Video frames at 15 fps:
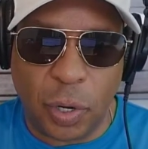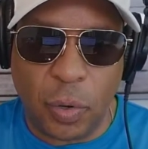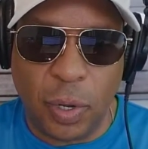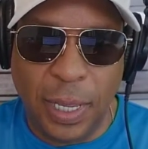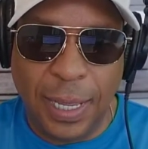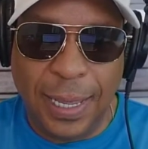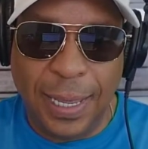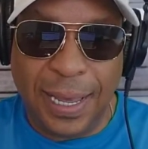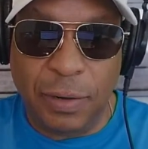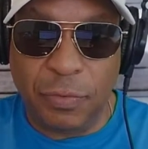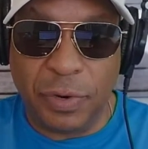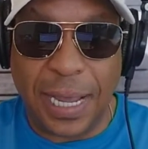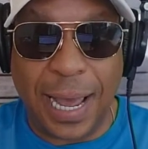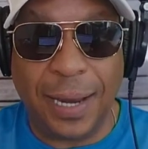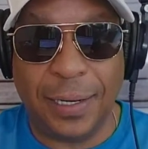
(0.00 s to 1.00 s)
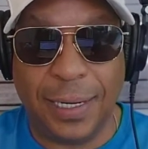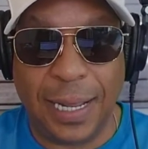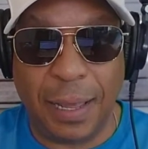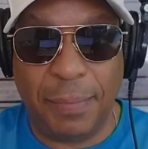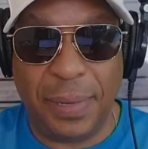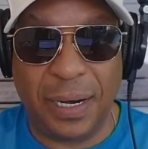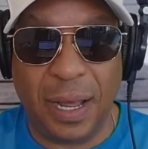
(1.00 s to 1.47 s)
Entonces en
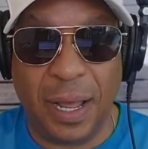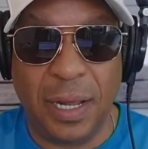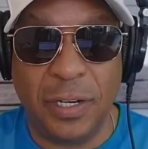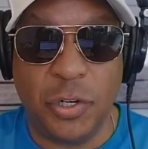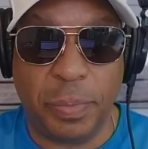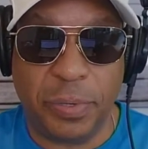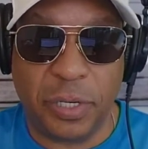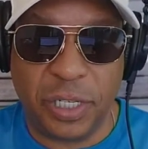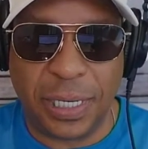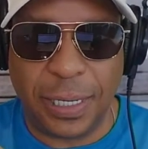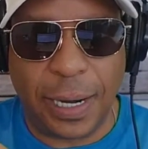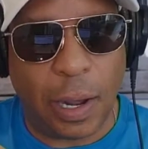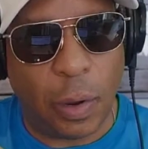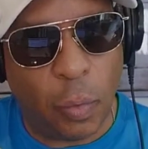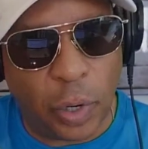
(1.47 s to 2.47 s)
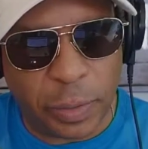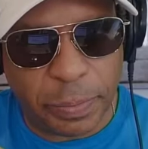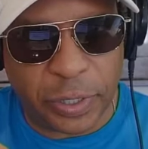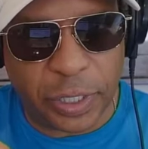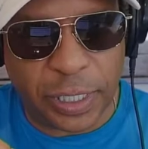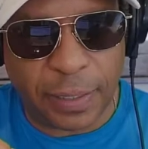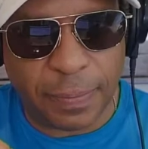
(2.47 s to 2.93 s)
realidad dice
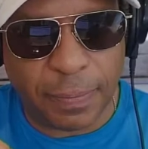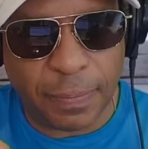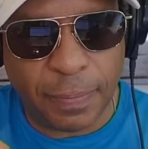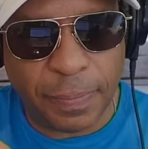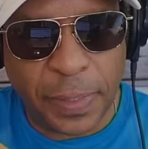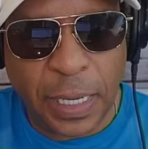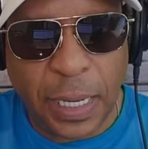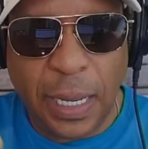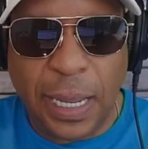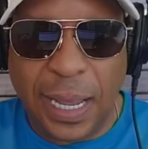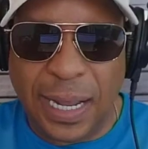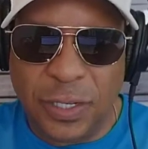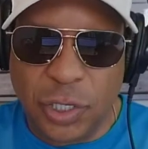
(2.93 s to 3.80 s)
100% y no 1%.